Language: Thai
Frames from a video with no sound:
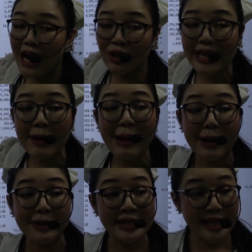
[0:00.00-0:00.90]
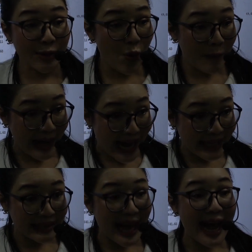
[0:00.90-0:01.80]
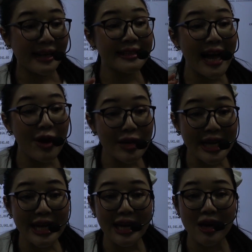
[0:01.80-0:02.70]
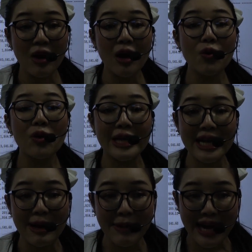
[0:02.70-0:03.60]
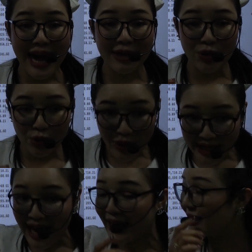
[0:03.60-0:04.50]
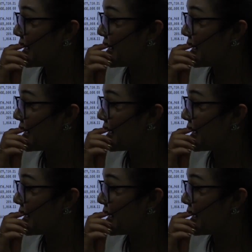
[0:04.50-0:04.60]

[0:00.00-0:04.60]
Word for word: เขาตั้งผังบัญชีรวมกันทั้งเจ้าหนี้แล้วก็ลูกหนี้กรรมการอยู่ด้วยกัน